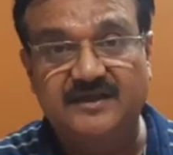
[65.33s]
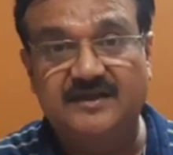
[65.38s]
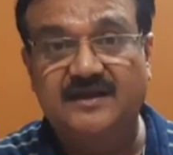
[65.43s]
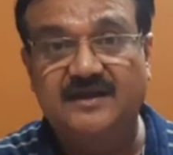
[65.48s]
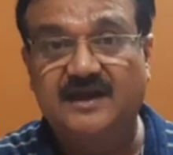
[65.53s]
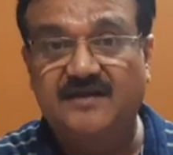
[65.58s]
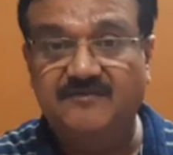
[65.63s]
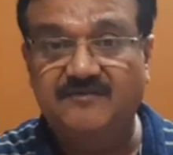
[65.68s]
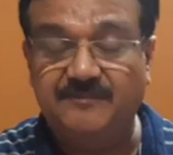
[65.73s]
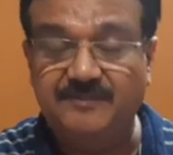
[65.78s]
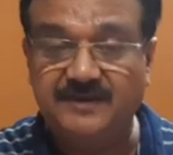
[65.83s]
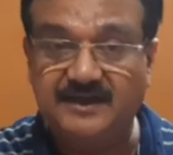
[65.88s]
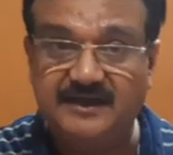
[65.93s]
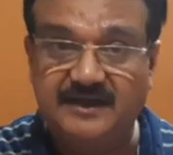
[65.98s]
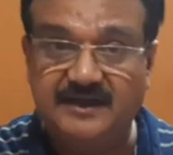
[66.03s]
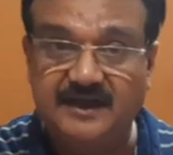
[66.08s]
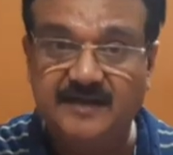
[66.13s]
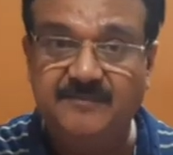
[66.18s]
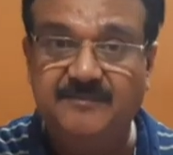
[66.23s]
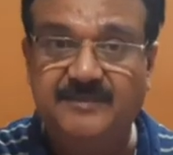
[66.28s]
के खिलाफ अपने
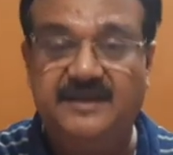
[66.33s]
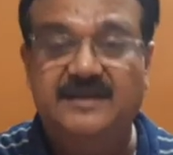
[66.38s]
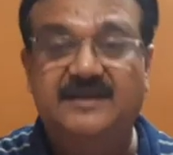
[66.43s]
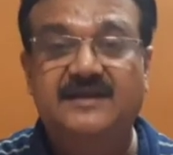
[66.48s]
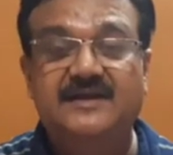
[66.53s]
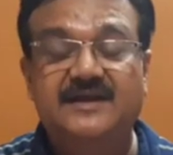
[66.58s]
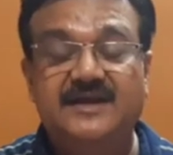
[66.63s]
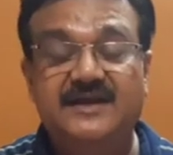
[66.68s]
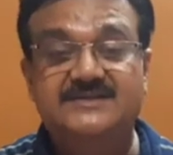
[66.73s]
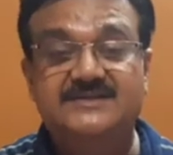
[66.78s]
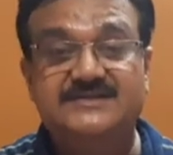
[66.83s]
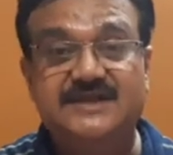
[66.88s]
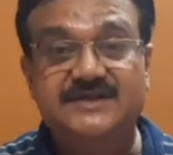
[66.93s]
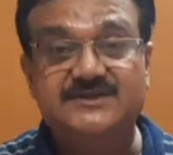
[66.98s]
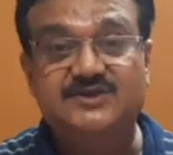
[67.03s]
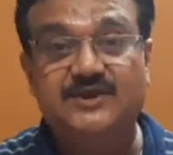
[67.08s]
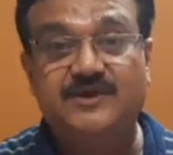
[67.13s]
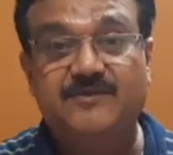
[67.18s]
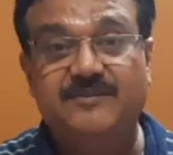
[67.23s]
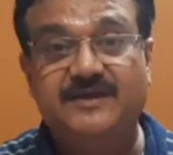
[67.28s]
घर में एक सेंचुरी